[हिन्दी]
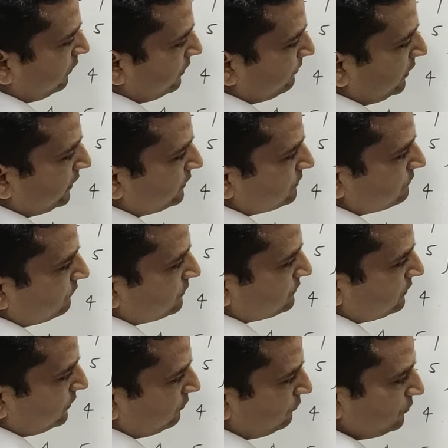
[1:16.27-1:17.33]
वन माइनस वन
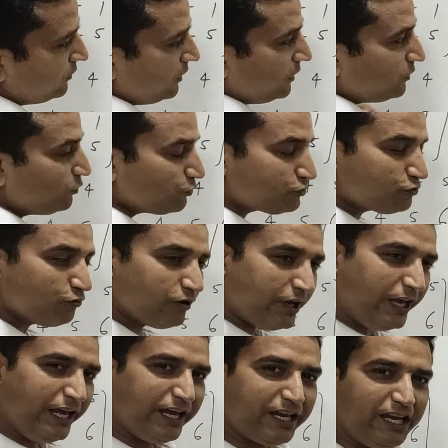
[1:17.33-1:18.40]
ज़ीरो दोस्तों
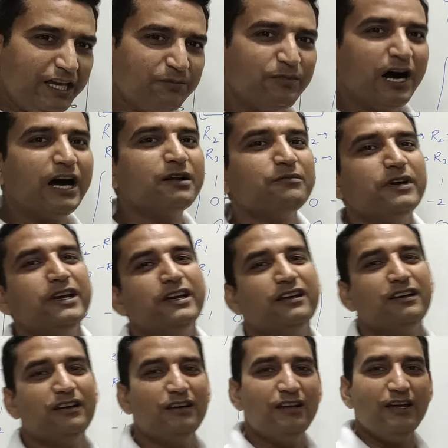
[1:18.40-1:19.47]
एक ही बार में
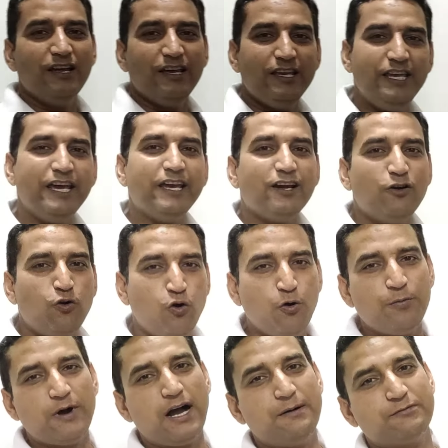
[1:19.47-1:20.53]
ये
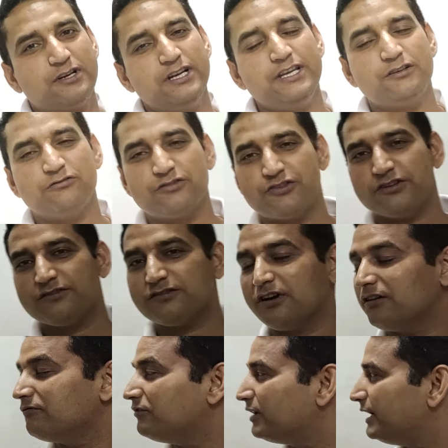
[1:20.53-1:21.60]
होप आपका ये क्वेश्चन
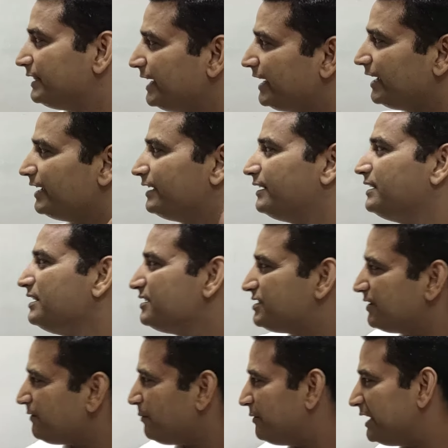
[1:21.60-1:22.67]
सॉल्व हो गया देखिए
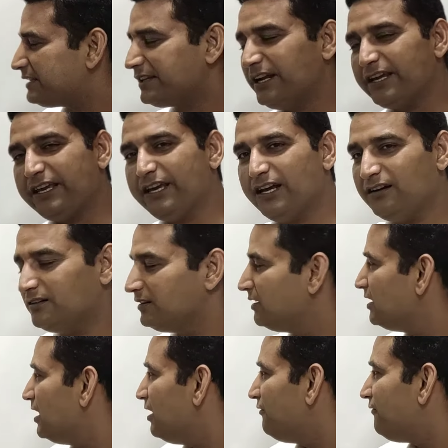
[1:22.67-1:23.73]
सिर्फ हमने इतना किया
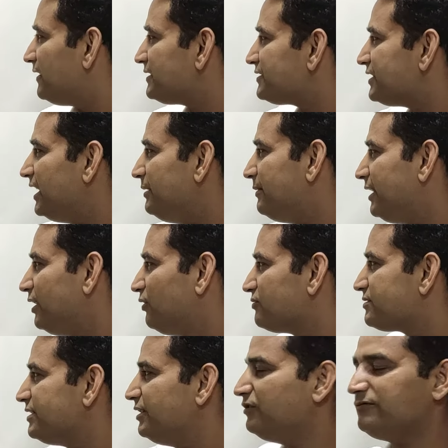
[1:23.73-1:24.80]
फर्स्ट एलिमेंट
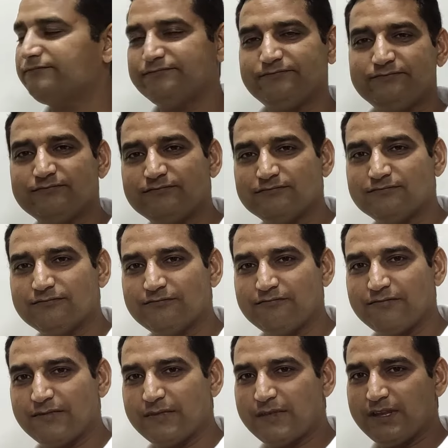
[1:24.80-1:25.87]
नॉन ज़ीरो
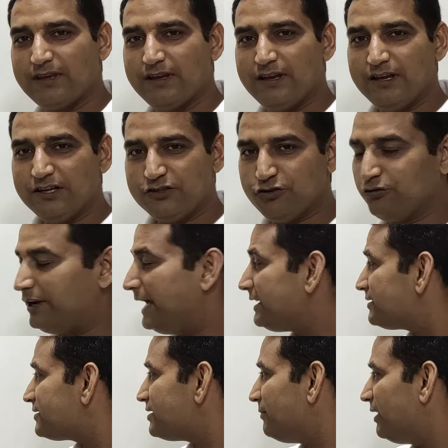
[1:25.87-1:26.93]
जो
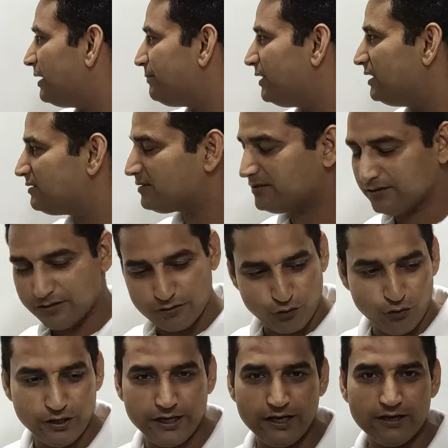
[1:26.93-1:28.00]
नेक्स्ट हमारे पास
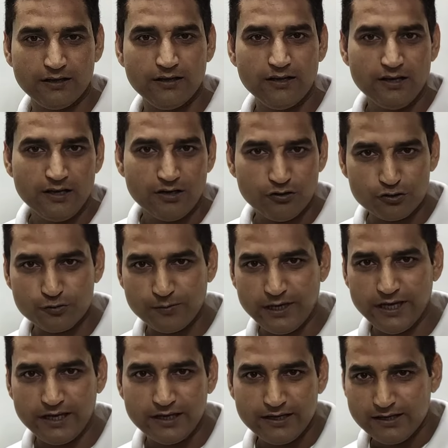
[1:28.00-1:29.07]
रो है
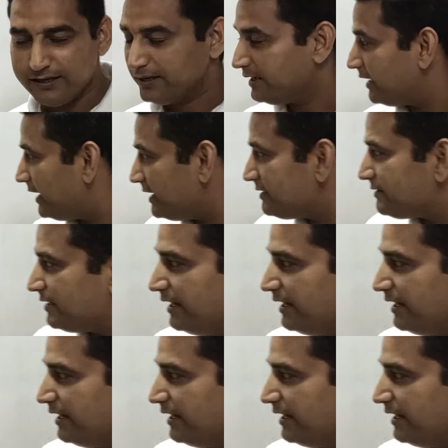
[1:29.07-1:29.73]
उसमें इस